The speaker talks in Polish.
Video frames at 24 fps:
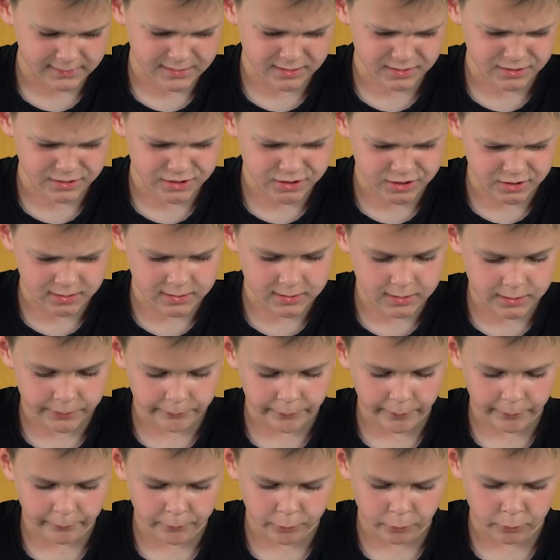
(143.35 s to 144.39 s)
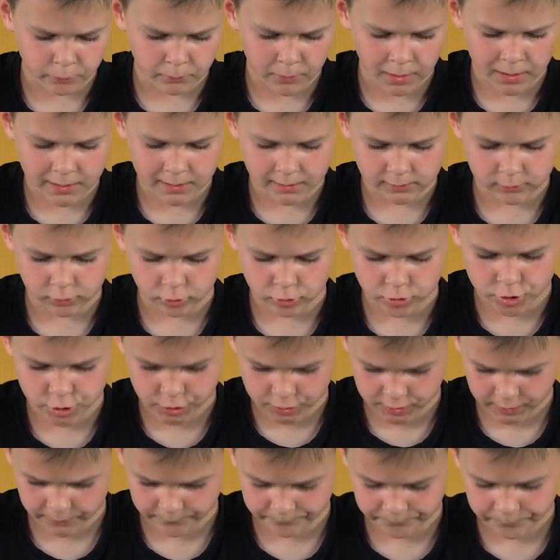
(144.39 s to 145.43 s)
ten dzik chyba był
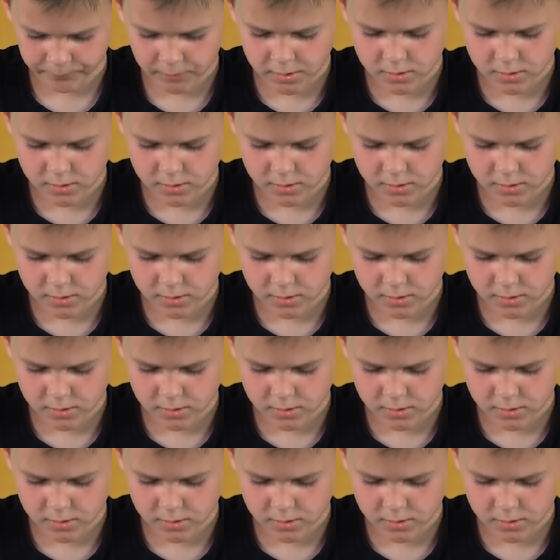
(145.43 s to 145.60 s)
maratończykiem,